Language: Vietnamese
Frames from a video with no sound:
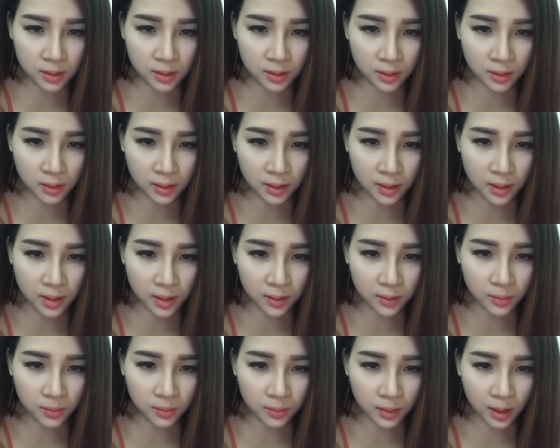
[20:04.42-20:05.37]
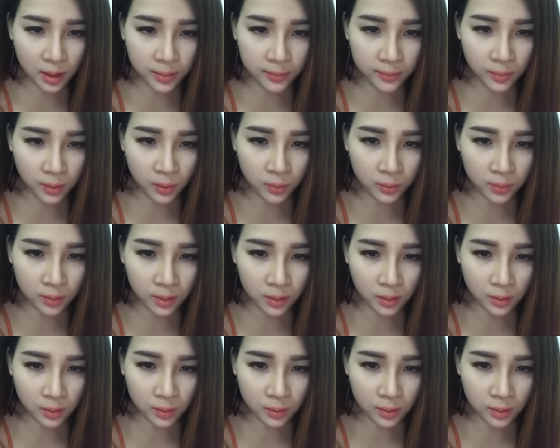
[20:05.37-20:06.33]
thì dê cũng tạm ổn
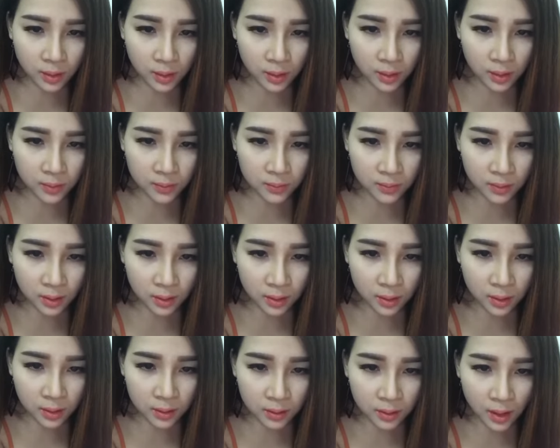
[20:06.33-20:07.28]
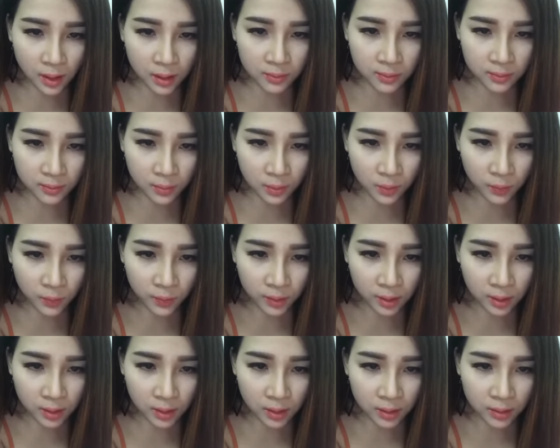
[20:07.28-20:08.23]
nhưng lỗ chân lông vẫn còn to và mụn
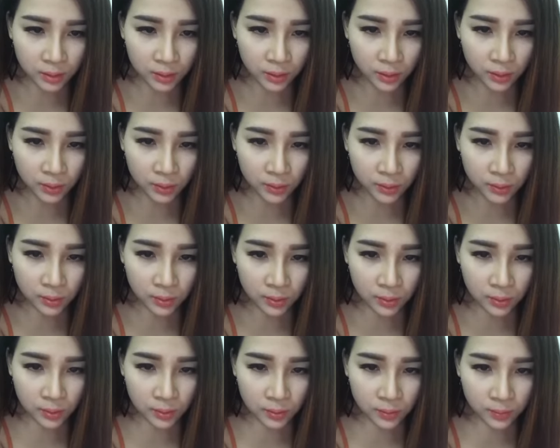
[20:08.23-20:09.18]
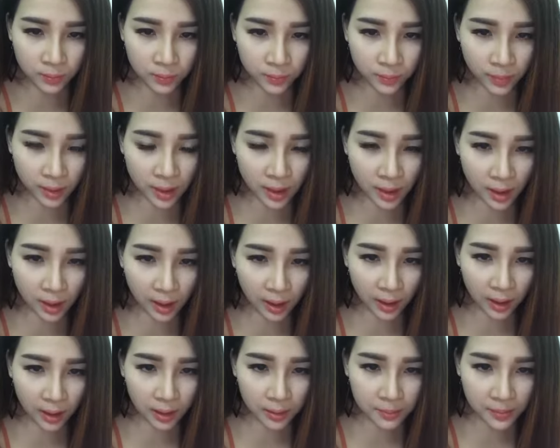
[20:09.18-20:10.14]
vẫn lên nhiều.
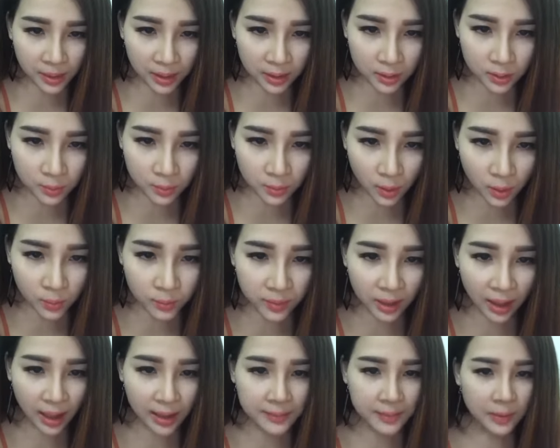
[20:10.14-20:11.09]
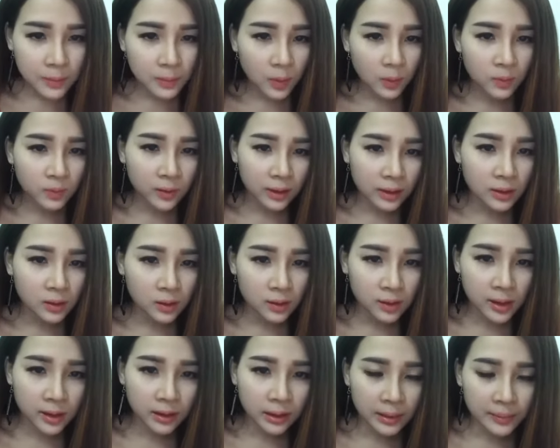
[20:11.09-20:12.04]
À, bạn dùng bốn chai mà mụn vẫn còn
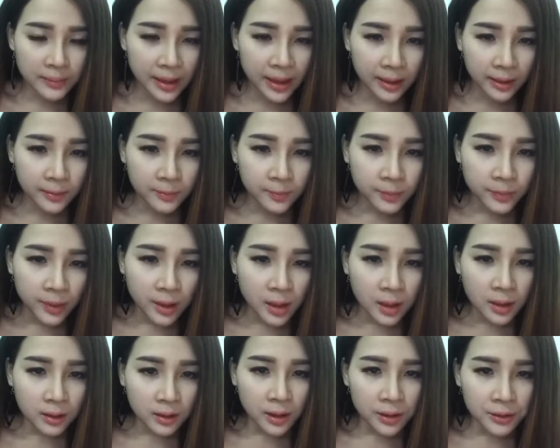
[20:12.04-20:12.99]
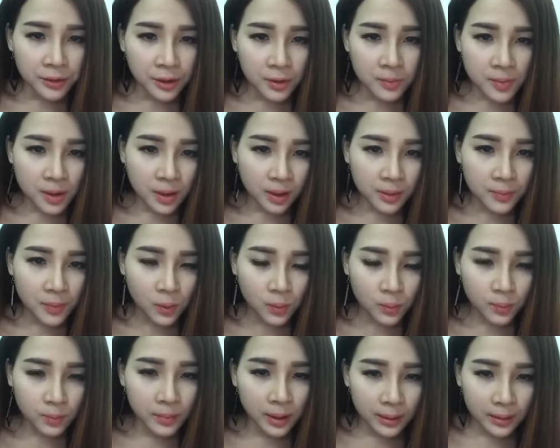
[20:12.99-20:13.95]
lên hả bạn? Thì nếu mà cái
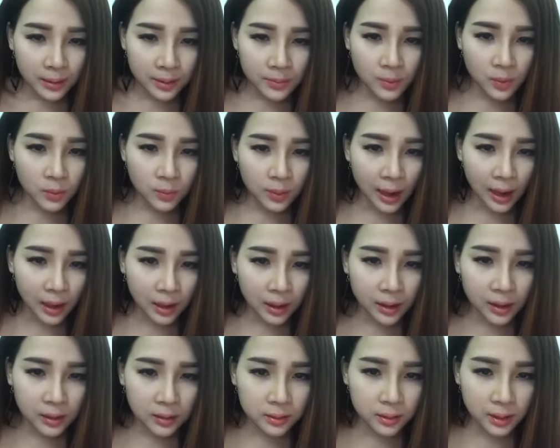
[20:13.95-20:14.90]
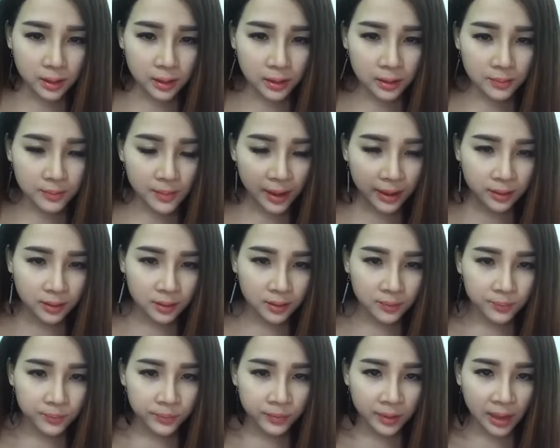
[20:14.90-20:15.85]
mụn mà cái mụn ẩn á, thì
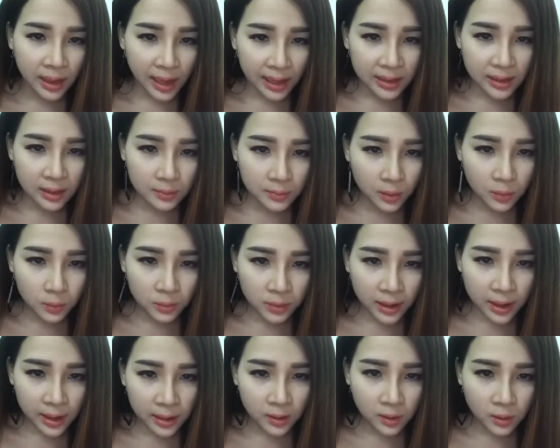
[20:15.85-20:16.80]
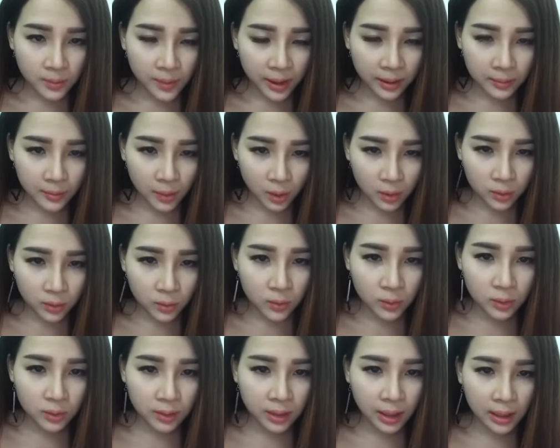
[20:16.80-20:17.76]
bạn lấy những mụn ra rồi bạn bôi
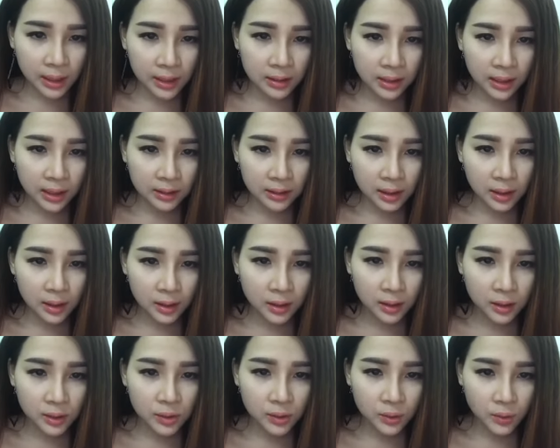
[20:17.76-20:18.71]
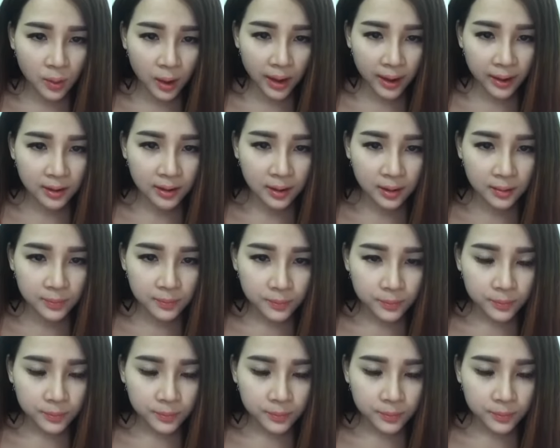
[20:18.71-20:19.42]
thuốc cho nó nhanh có hiệu quả nha.